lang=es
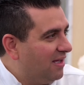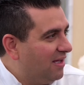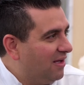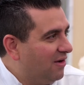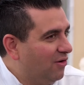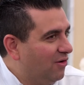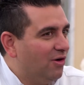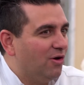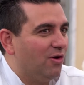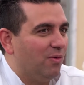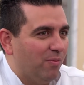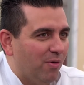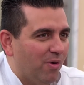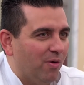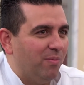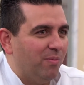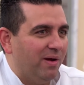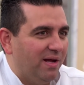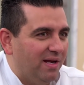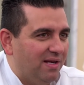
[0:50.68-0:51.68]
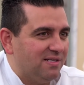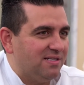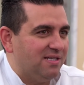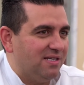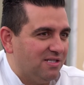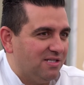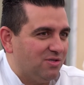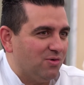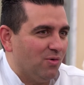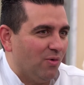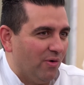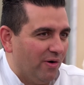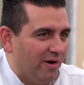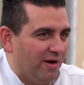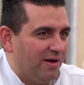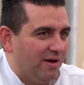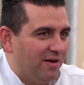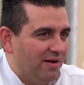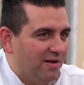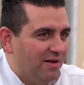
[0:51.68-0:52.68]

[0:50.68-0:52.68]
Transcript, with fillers: de Plomo. ¿La Sirenita es su historia?